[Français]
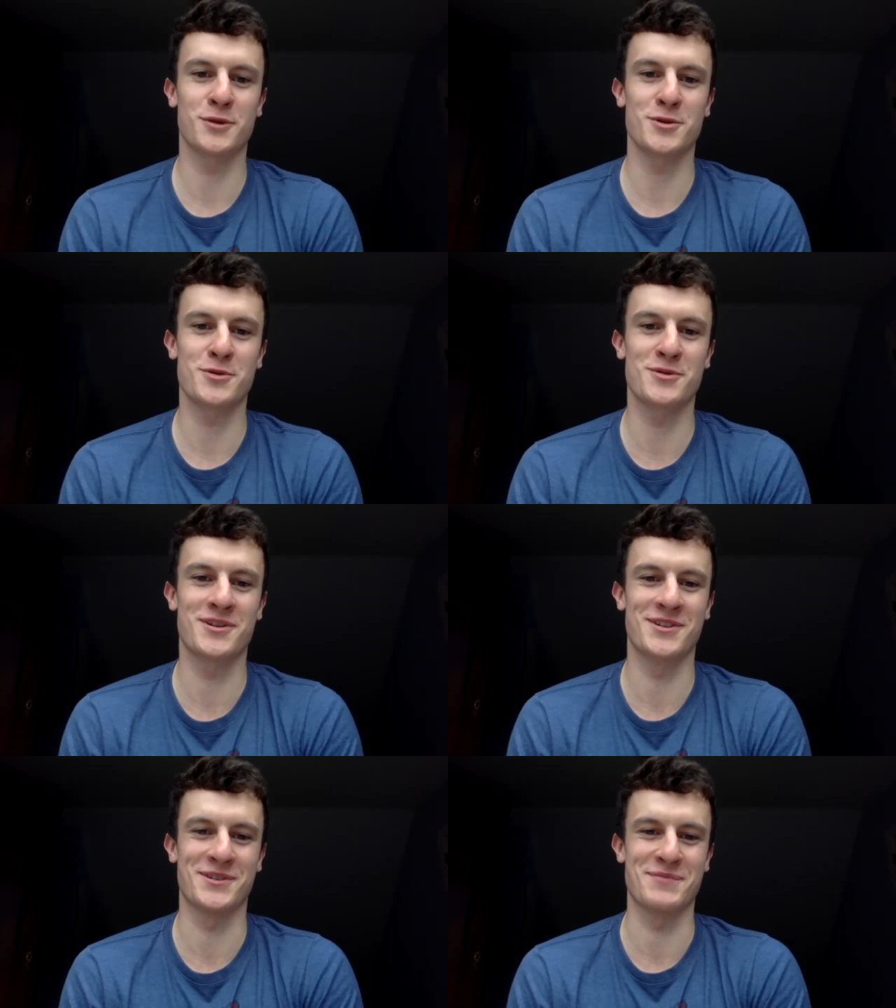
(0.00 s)

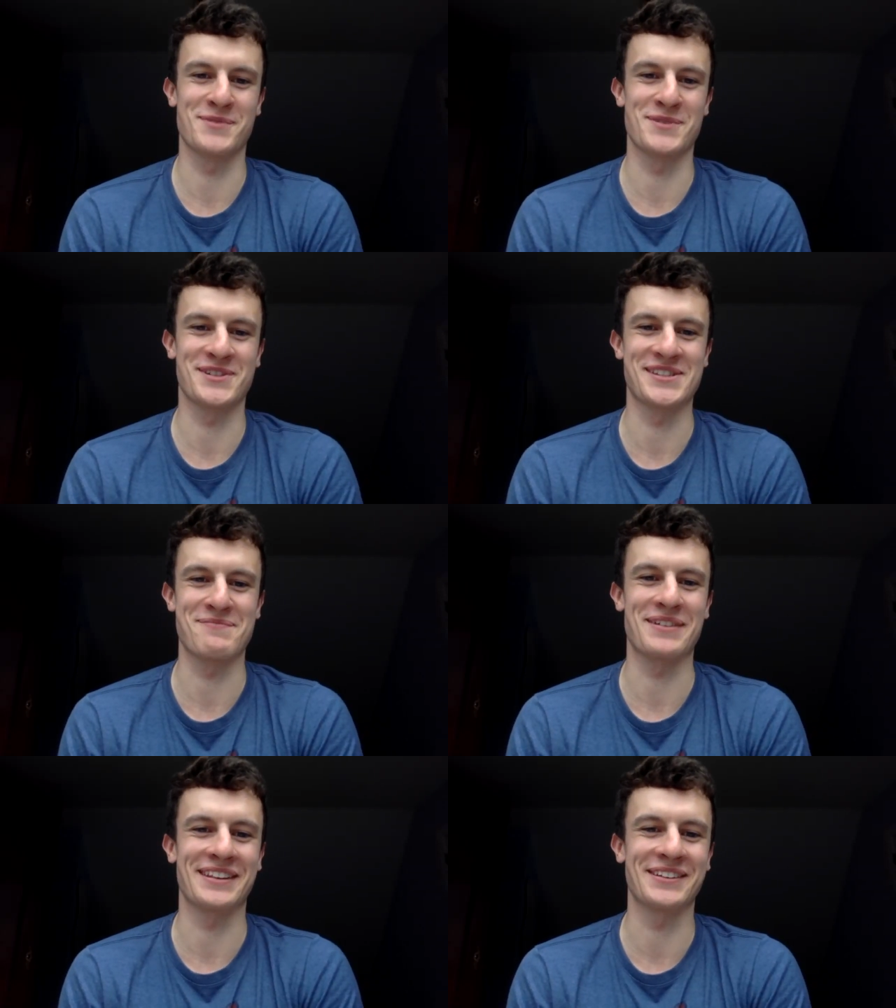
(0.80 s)
je suppose que
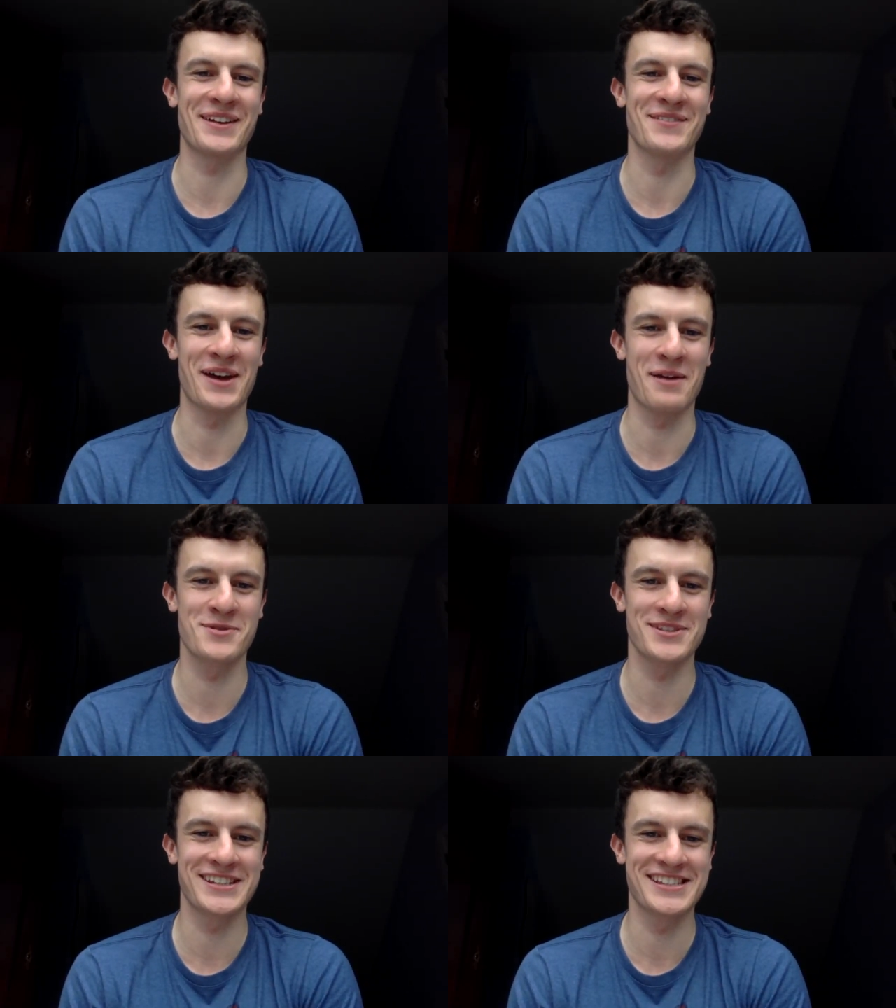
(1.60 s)
c'est pas totalement la même
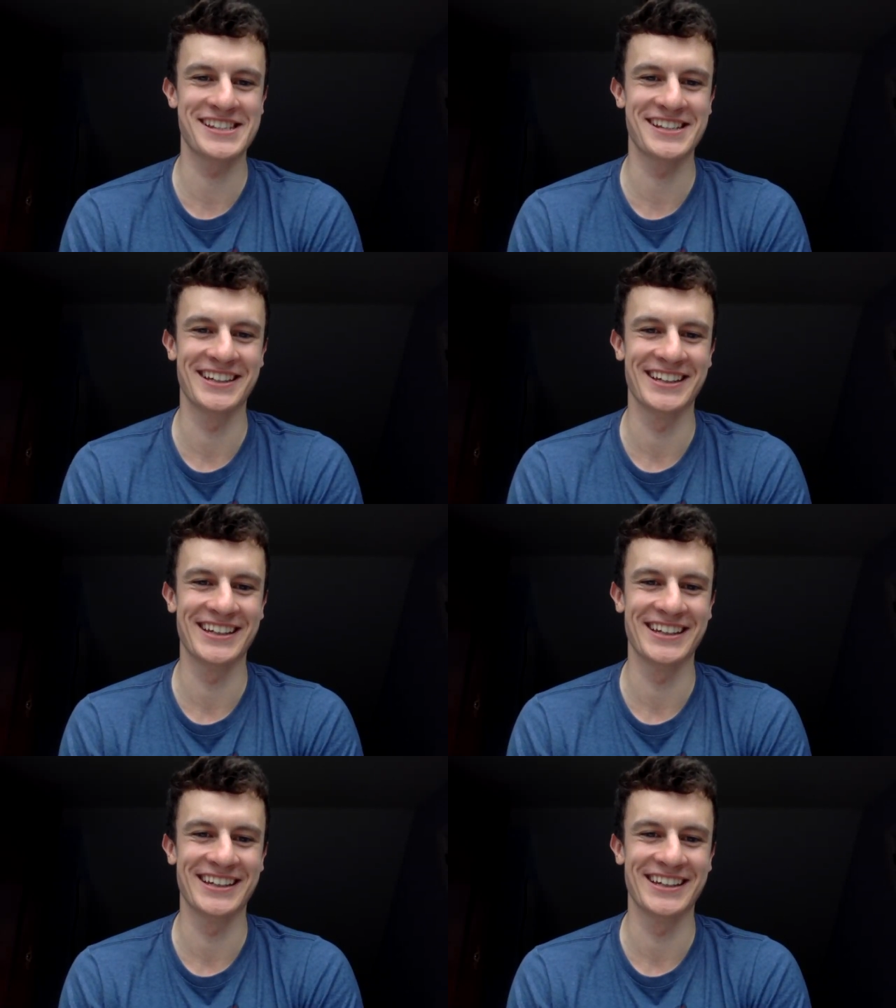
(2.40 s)
chose qu'ici.